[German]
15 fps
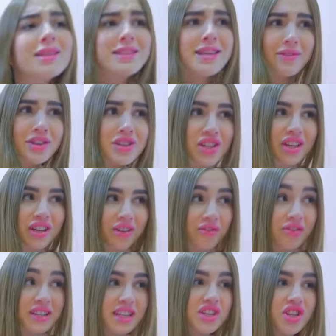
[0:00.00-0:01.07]
Mädels,
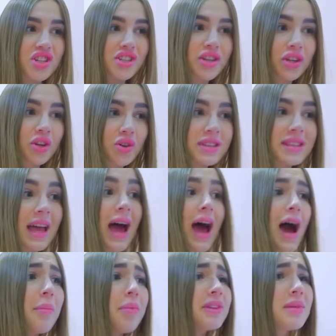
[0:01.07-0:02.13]
ist das jetzt euer
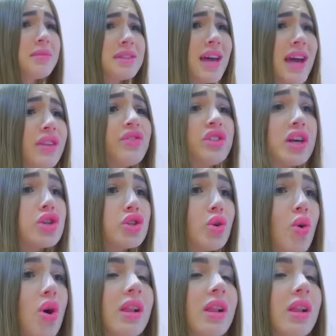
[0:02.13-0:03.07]
Ernst? Die ganze Schule weiß